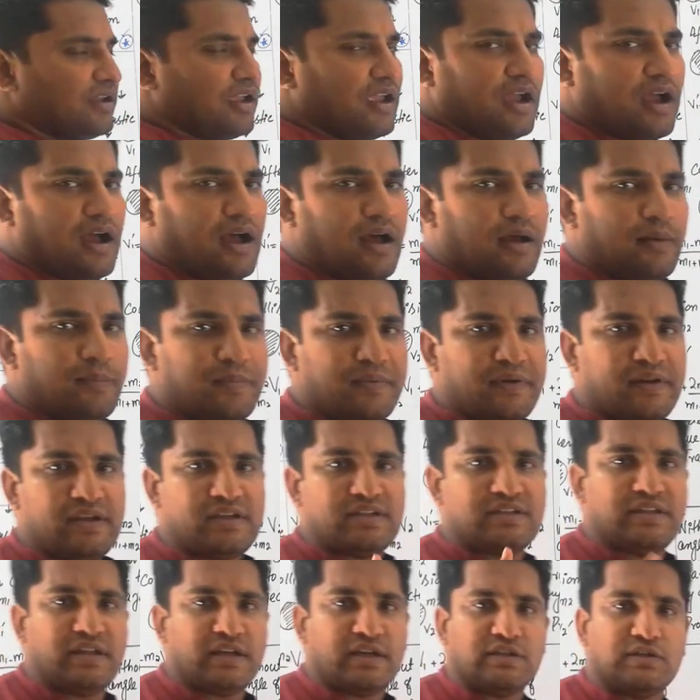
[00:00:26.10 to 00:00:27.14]
कि आपने
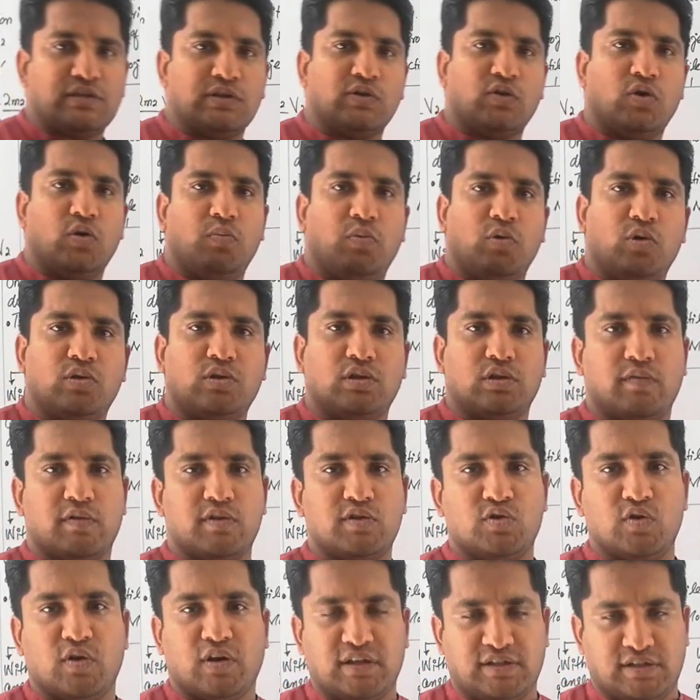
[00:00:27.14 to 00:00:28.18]
इस लेक्चर को बहुत
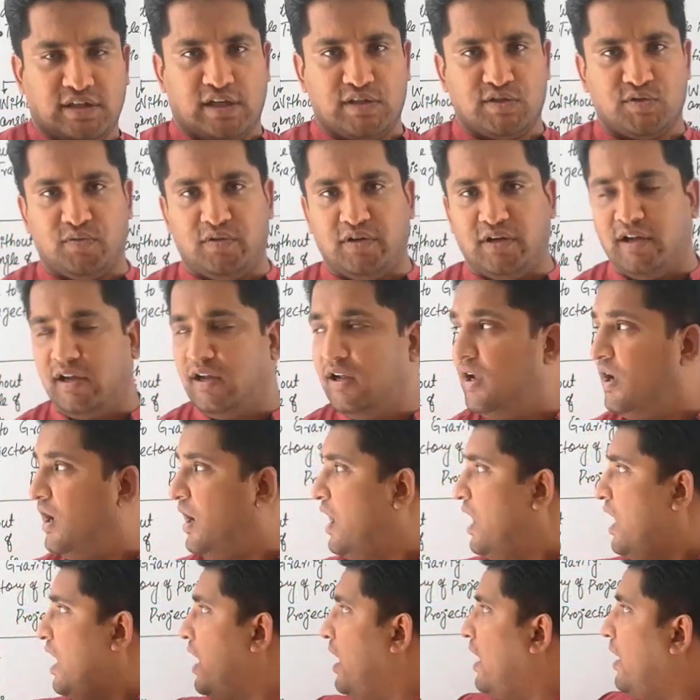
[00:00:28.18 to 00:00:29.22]
तवज्जो के साथ सुनना
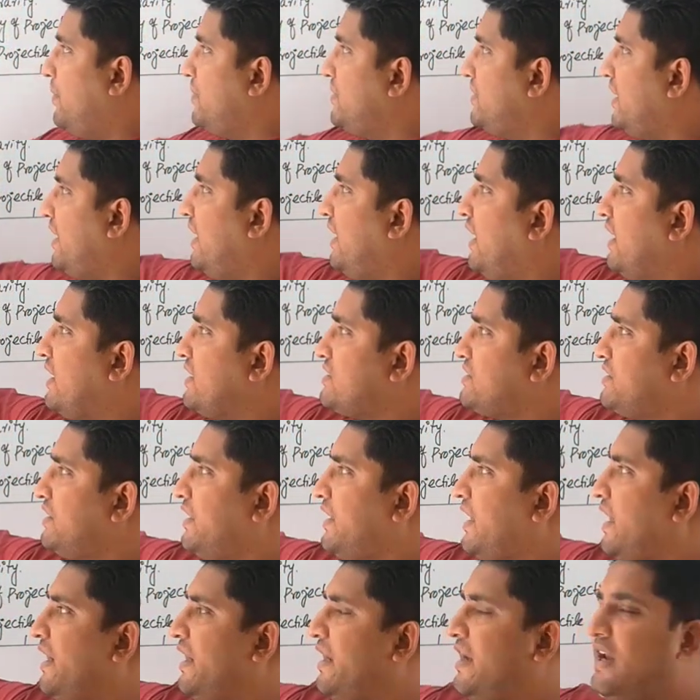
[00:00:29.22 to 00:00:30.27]
है अब ये
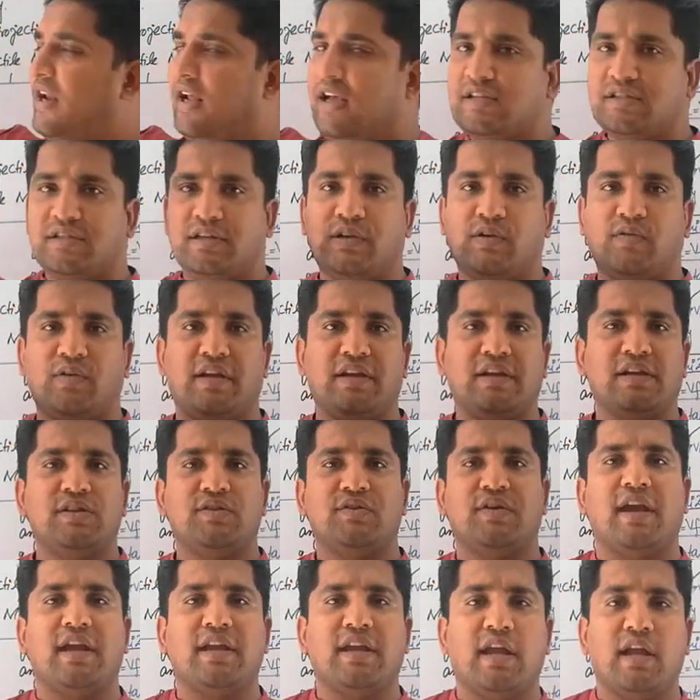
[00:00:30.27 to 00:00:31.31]
इलास्टिक एंड इन इलास्टिक कुलियन
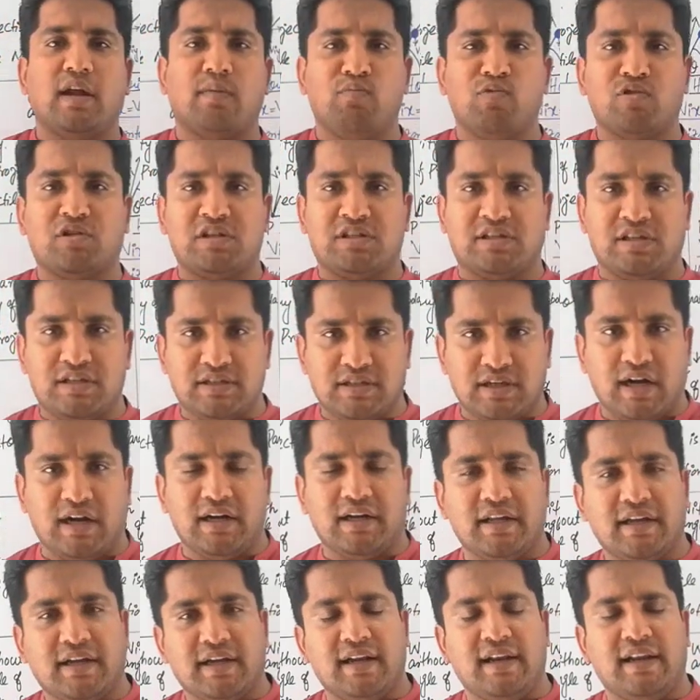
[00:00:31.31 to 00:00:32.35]
जो है ये एक मुख्तर सा
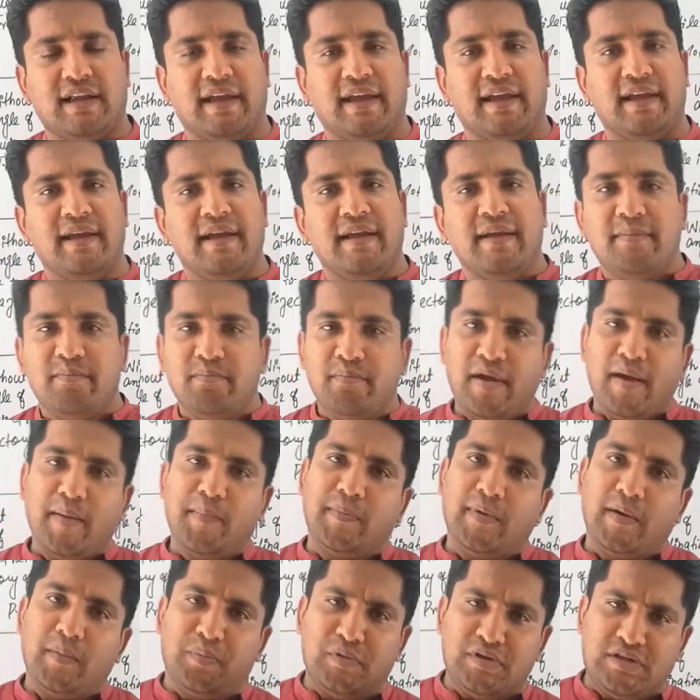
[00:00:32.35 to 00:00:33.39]
आर्टिकल है मैं
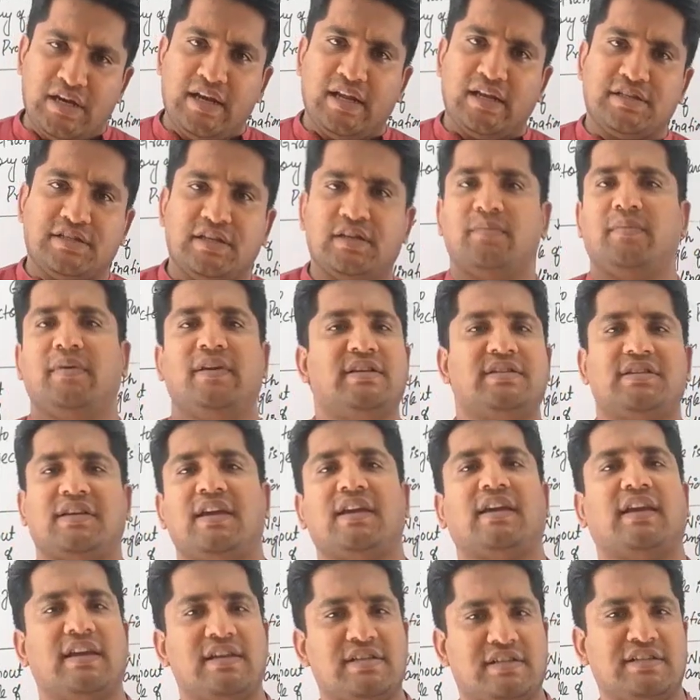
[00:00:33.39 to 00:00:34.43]
अपने पिछले लेक्चर में इसके
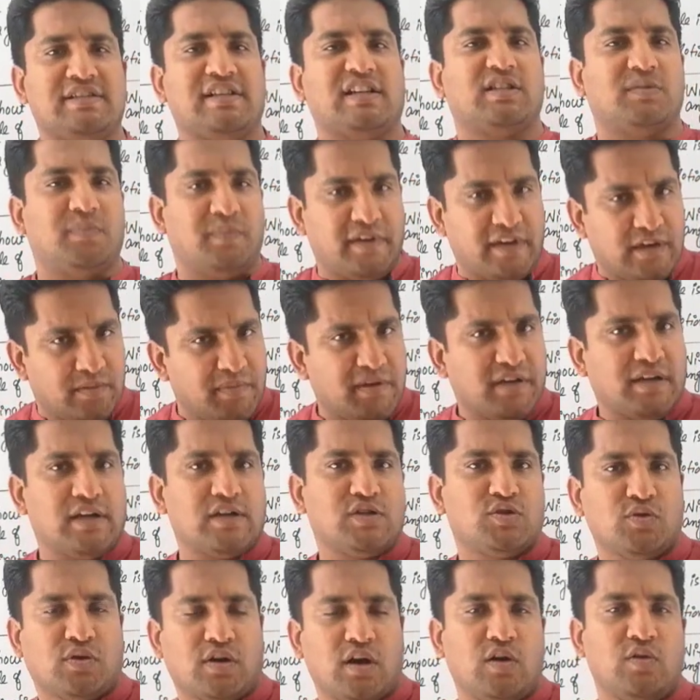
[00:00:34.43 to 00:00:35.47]
केसेस एक्सप्लेन भी कर
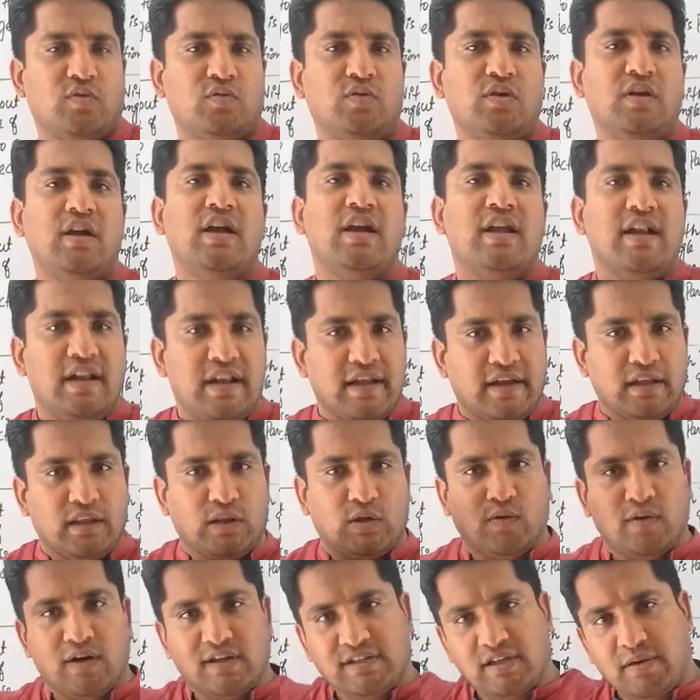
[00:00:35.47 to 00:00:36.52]
चुका हूँ लेकिन
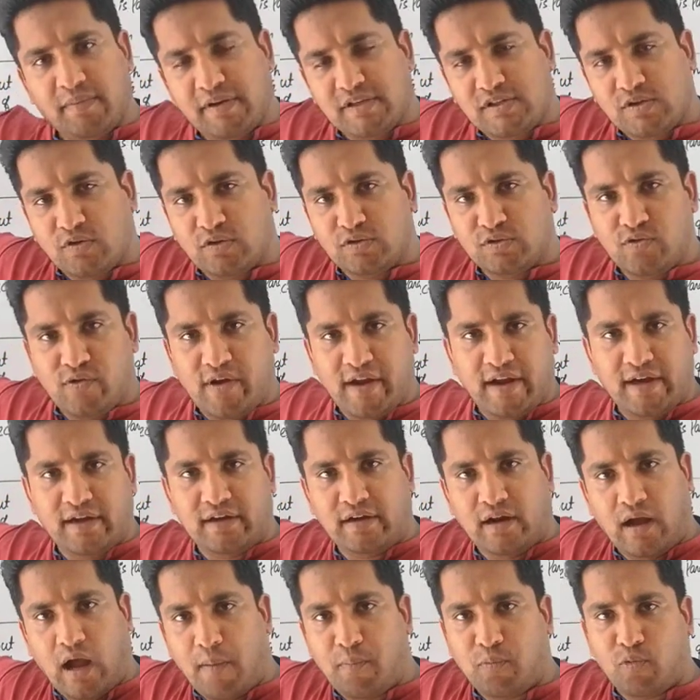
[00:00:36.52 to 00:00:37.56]
थोड़ा सा मैं इसको जो है
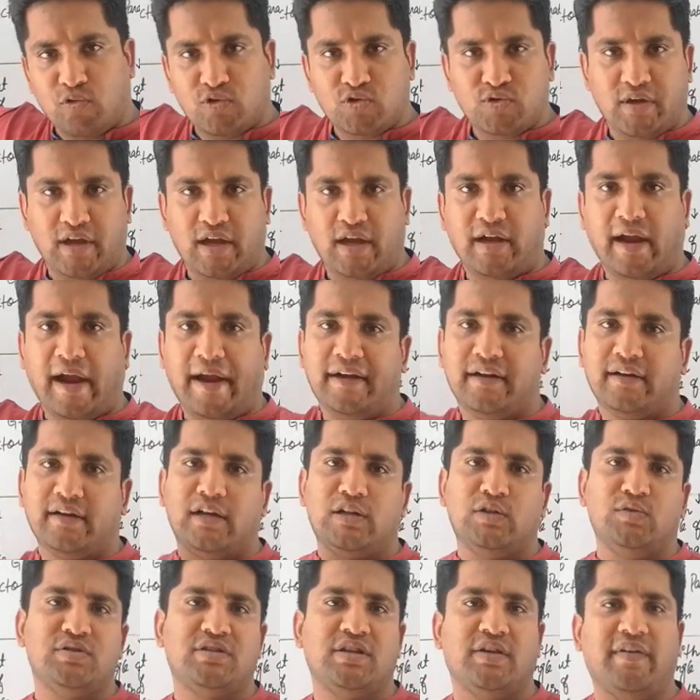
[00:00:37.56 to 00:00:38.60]
आपको जो है गाइड कर
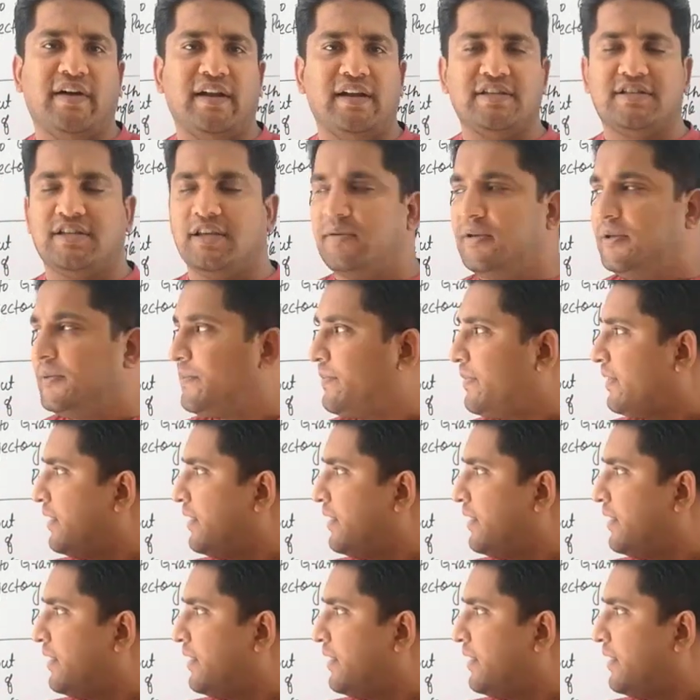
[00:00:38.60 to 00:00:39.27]
दूँ इस हवाले से भी